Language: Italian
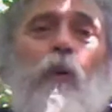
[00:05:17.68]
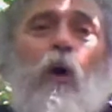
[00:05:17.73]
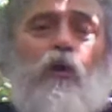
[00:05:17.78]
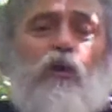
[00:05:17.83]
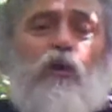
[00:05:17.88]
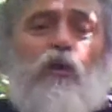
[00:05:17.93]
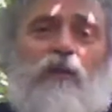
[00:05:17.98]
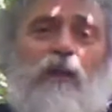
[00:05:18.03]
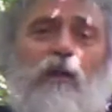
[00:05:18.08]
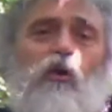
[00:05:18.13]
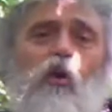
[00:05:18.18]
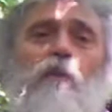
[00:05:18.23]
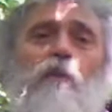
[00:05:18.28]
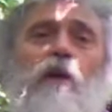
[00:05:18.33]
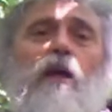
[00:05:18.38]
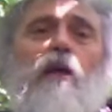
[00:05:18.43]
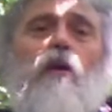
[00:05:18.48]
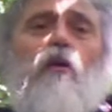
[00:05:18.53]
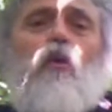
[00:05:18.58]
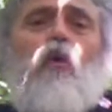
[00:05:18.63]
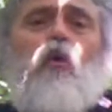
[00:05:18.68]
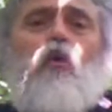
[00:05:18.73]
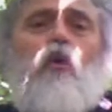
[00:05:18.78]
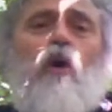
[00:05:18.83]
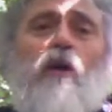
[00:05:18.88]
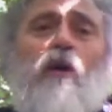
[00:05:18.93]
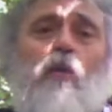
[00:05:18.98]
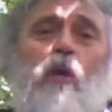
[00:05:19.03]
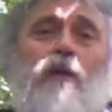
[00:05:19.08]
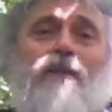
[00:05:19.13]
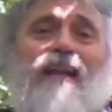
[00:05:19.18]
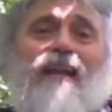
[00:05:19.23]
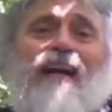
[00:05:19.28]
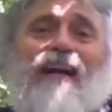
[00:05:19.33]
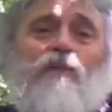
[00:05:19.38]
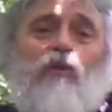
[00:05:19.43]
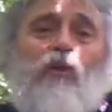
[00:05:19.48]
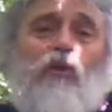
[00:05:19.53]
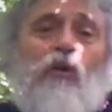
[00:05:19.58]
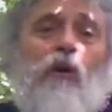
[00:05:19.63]
posta come 1 al
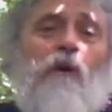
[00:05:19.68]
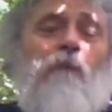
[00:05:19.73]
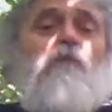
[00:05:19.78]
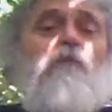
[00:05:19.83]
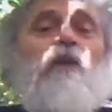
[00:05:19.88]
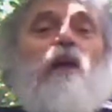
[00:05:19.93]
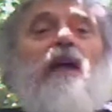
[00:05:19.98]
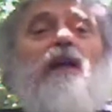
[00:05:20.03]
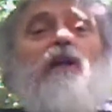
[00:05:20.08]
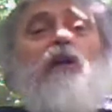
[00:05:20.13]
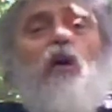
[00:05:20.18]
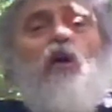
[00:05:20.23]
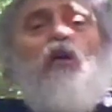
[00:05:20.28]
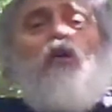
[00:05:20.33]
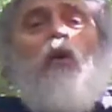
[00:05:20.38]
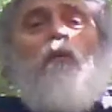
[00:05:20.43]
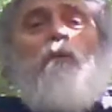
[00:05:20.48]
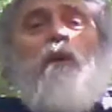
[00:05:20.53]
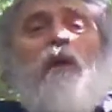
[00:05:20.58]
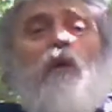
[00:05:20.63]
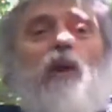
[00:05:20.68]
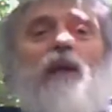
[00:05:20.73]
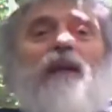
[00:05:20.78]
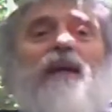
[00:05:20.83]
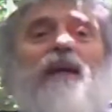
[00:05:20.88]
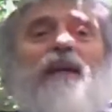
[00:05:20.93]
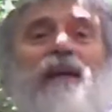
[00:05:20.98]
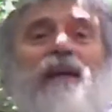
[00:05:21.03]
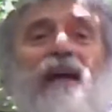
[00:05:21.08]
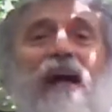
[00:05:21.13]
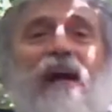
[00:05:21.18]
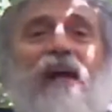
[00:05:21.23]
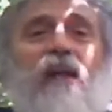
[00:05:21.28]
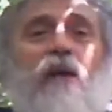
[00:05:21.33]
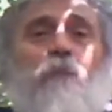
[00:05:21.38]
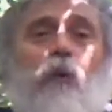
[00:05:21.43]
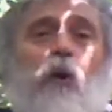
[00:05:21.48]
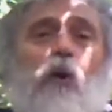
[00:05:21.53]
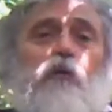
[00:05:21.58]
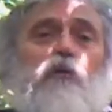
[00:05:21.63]
quadrato e non come quella
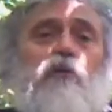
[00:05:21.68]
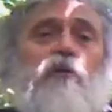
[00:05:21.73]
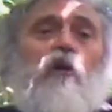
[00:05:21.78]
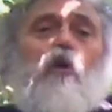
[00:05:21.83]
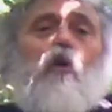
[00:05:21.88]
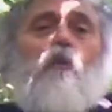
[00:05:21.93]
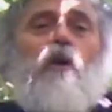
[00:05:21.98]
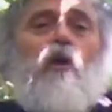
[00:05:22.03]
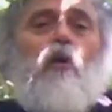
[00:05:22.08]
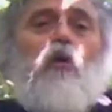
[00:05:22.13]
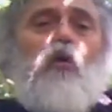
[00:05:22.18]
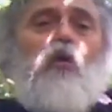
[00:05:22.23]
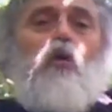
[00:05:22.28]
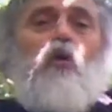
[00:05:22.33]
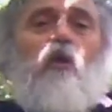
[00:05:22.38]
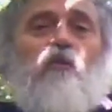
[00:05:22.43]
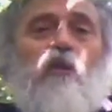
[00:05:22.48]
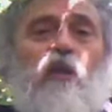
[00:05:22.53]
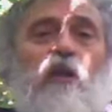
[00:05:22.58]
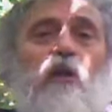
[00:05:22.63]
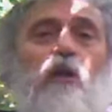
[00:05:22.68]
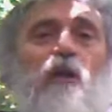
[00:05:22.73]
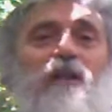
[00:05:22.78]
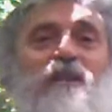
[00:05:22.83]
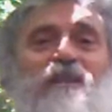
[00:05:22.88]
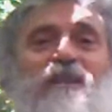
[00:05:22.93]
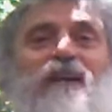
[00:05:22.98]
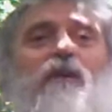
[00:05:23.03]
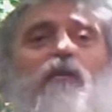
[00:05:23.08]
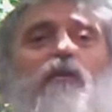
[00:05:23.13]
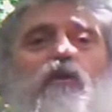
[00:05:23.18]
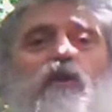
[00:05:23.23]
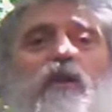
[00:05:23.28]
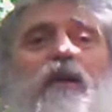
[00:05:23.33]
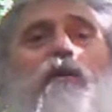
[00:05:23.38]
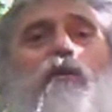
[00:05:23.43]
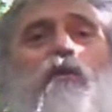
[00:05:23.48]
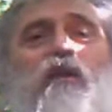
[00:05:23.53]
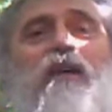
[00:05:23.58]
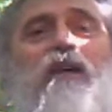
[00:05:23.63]
reale posta come
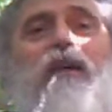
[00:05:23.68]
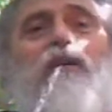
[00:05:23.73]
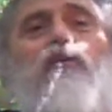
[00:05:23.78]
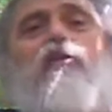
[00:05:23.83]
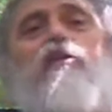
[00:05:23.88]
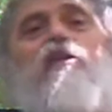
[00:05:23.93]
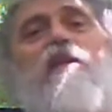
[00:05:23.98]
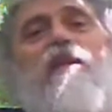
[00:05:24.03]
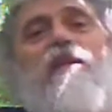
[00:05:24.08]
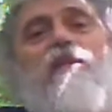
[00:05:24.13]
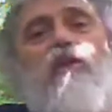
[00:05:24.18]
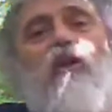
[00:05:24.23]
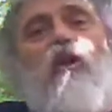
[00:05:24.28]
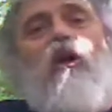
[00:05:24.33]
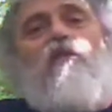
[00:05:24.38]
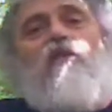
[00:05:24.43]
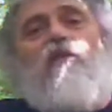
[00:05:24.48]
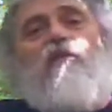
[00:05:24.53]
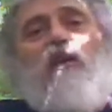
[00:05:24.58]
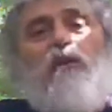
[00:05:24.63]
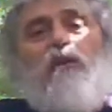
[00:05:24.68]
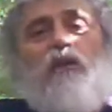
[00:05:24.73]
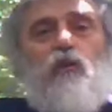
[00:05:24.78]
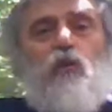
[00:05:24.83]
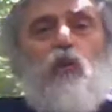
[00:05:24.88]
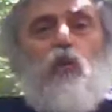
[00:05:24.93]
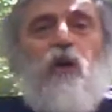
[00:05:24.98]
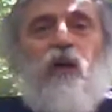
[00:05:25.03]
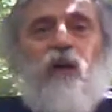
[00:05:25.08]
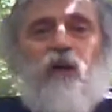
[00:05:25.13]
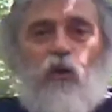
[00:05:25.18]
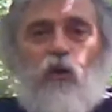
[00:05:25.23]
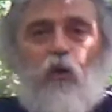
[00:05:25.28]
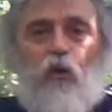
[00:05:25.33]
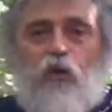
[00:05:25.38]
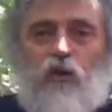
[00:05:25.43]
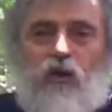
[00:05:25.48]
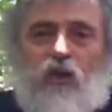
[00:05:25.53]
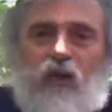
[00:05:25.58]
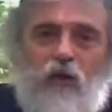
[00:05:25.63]
1,0006922
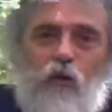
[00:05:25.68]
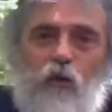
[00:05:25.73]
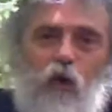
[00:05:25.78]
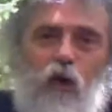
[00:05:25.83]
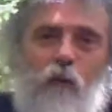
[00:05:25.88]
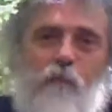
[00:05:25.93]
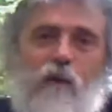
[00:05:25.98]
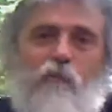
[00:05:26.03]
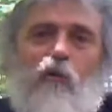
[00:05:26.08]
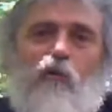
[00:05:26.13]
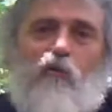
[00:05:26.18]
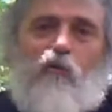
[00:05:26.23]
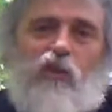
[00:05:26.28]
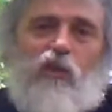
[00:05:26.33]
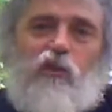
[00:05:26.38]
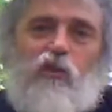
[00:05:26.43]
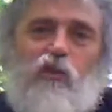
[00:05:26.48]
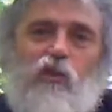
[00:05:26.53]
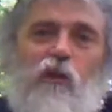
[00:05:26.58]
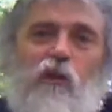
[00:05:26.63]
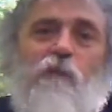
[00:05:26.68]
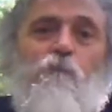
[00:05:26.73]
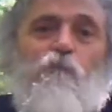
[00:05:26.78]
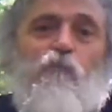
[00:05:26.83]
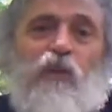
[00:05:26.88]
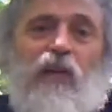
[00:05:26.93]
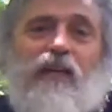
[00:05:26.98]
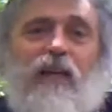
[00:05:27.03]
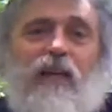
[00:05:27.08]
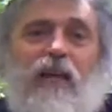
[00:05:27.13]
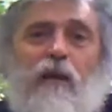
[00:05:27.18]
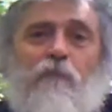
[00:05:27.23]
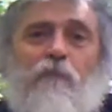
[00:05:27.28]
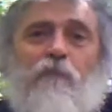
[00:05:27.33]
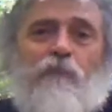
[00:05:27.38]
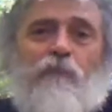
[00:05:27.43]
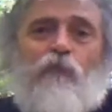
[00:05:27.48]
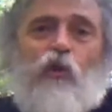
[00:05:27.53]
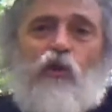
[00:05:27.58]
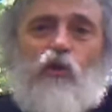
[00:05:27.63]
rotti che noi abbiamo visto e che
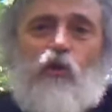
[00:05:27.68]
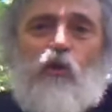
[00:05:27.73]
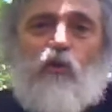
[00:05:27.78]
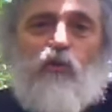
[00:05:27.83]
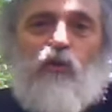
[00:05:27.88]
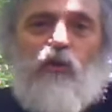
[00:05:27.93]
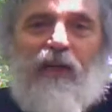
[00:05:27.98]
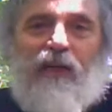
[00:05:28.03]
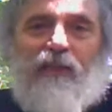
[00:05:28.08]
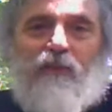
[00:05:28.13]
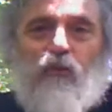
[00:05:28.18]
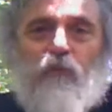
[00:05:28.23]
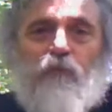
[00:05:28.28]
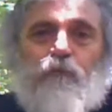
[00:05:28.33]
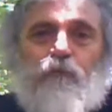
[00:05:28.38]
abbiamo riscontrato.